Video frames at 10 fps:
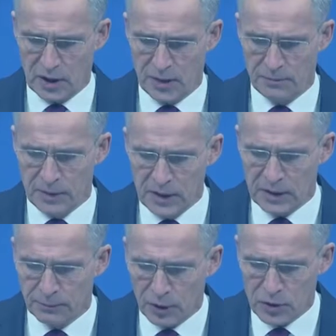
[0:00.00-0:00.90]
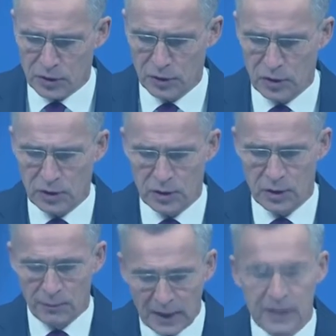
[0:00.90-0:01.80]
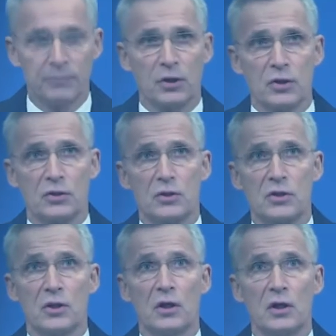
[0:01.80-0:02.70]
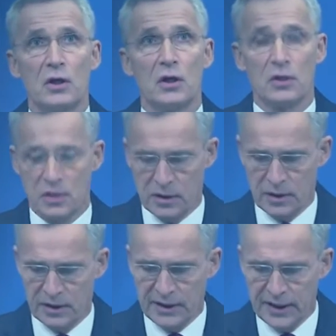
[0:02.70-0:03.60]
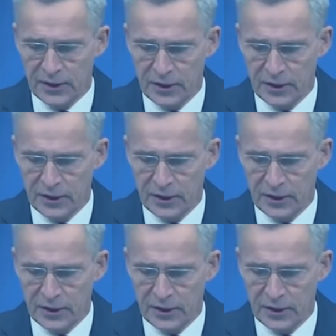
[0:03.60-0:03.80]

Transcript: 斯图尔特贝格指出，北至北极圈，南至非洲，